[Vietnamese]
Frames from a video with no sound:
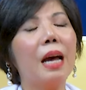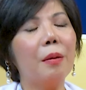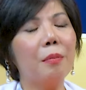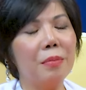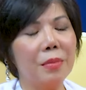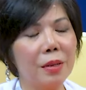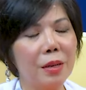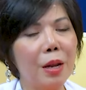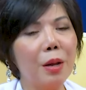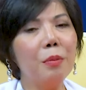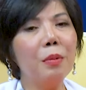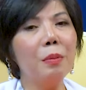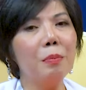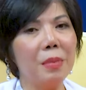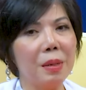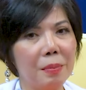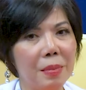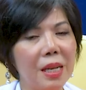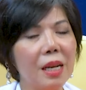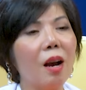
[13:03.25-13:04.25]
nếu mà
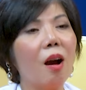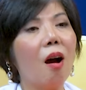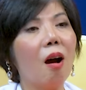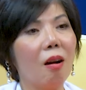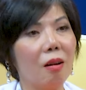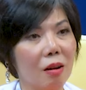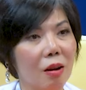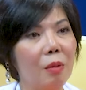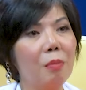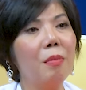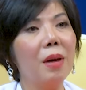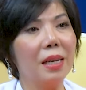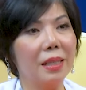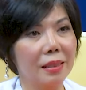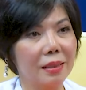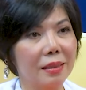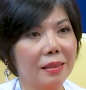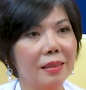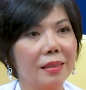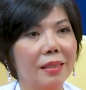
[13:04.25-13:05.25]
mình biết họ có bệnh
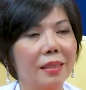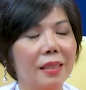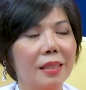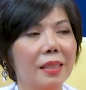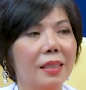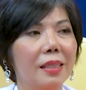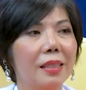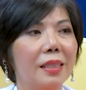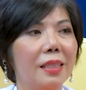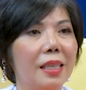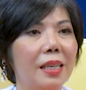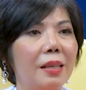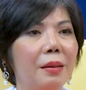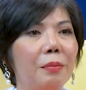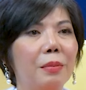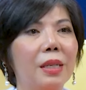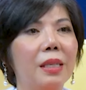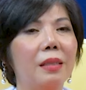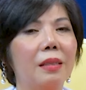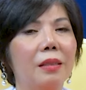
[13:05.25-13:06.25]
thì
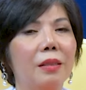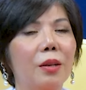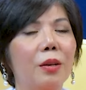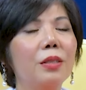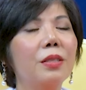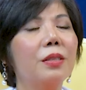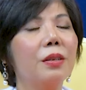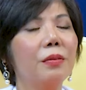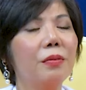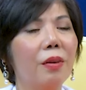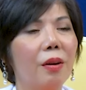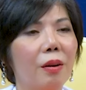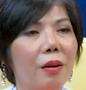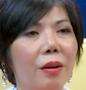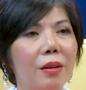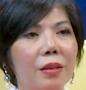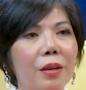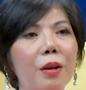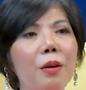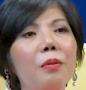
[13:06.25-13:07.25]
mình đối xử với
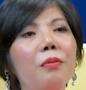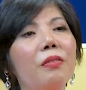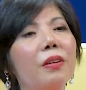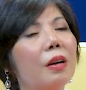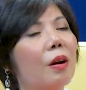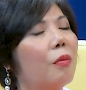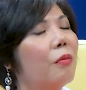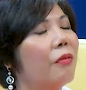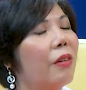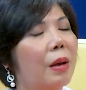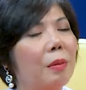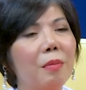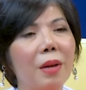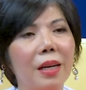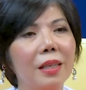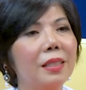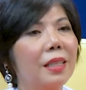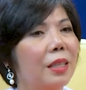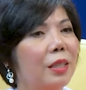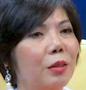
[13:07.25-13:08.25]
họ, nếu không phải
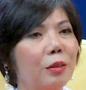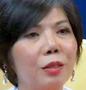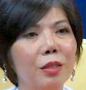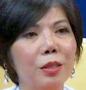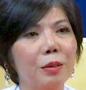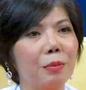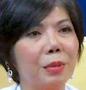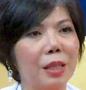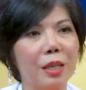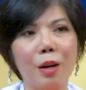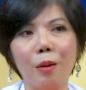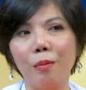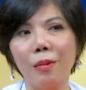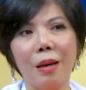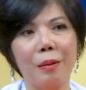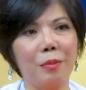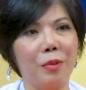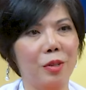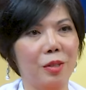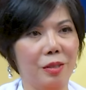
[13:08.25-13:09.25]
bởi tình yêu thương mình không
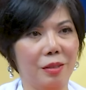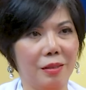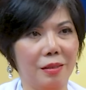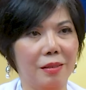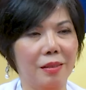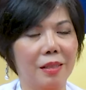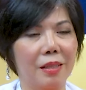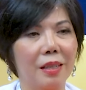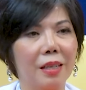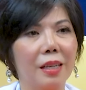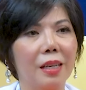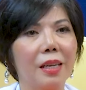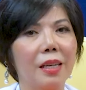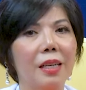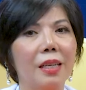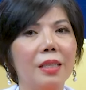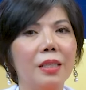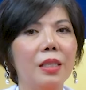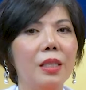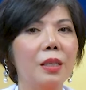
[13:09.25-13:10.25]
làm được,
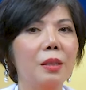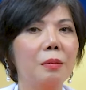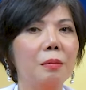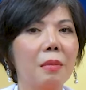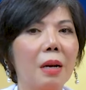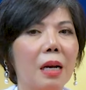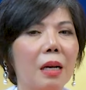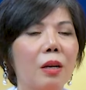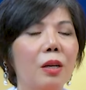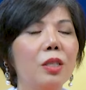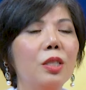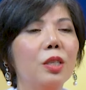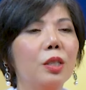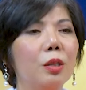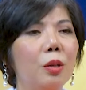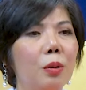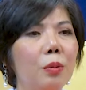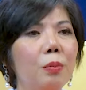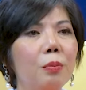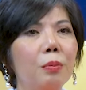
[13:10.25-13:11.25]
nhưng mà có
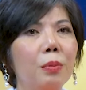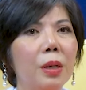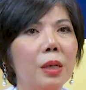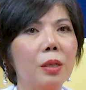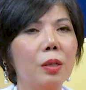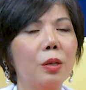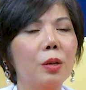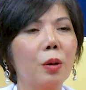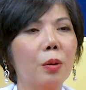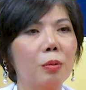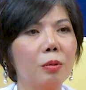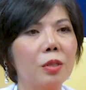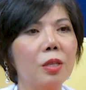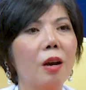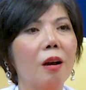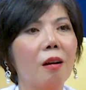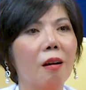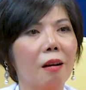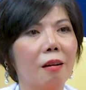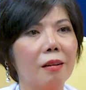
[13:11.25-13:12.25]
những lúc mình cũng
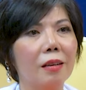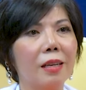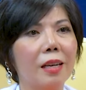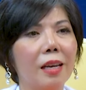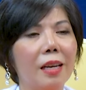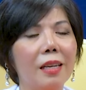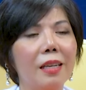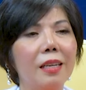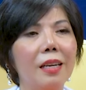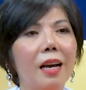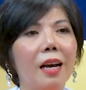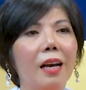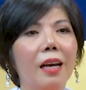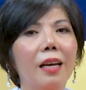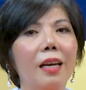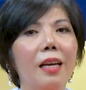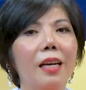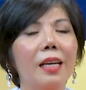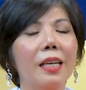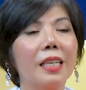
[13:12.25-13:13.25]
cho họ cái
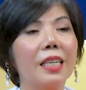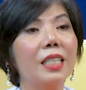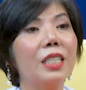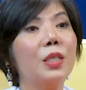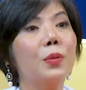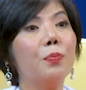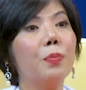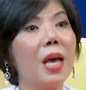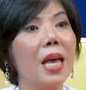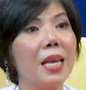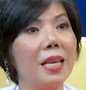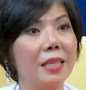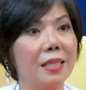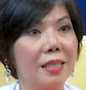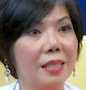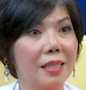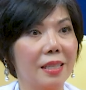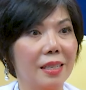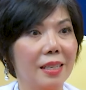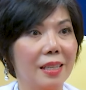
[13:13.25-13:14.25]
space,